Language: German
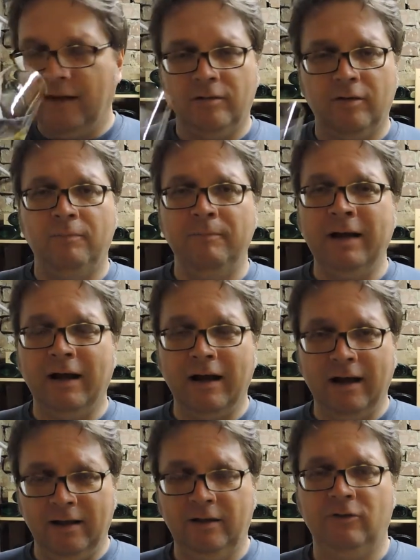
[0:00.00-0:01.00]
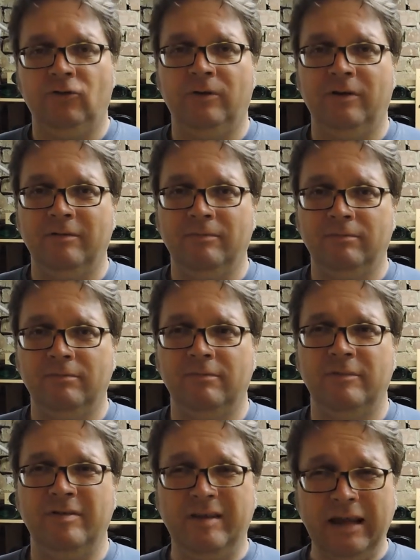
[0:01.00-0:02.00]
er ist auch mineralisch,
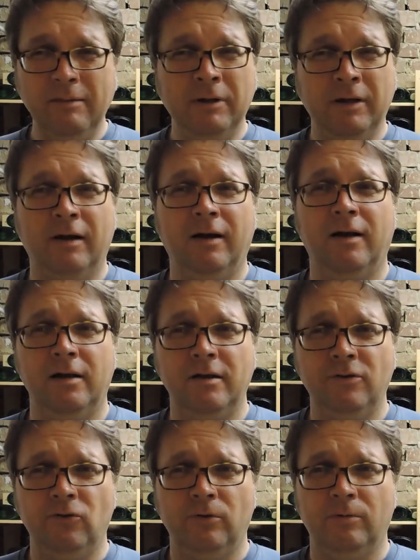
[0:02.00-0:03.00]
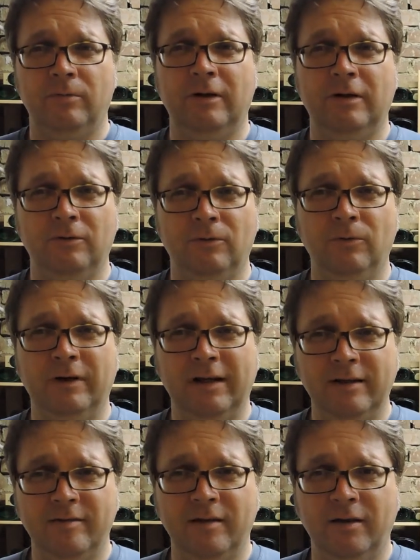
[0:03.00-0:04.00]
sehr mineralisch ja, und
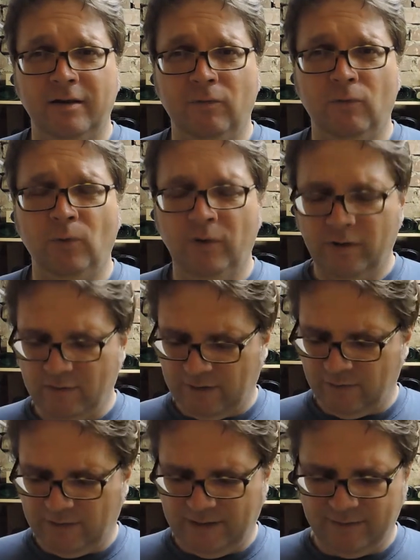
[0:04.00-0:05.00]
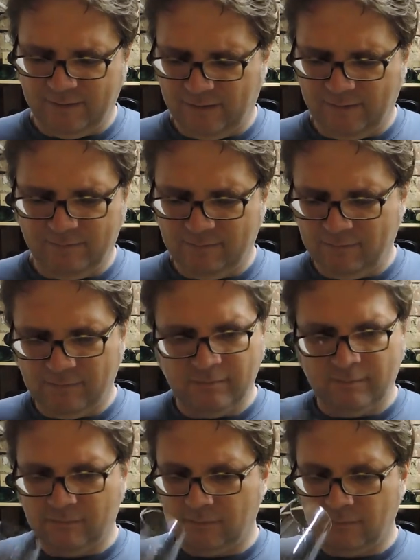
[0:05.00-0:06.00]
gleichzeitig fruchtig, also ein, ein,
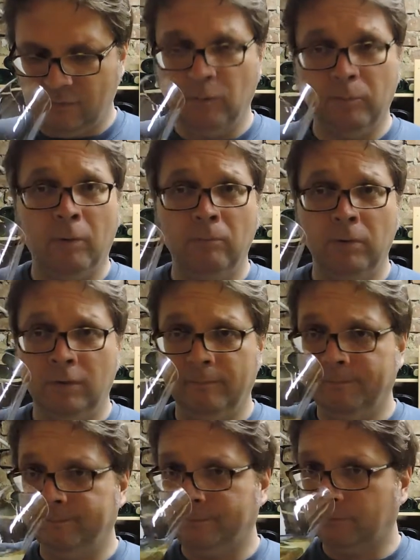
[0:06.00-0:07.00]
eine Bombe.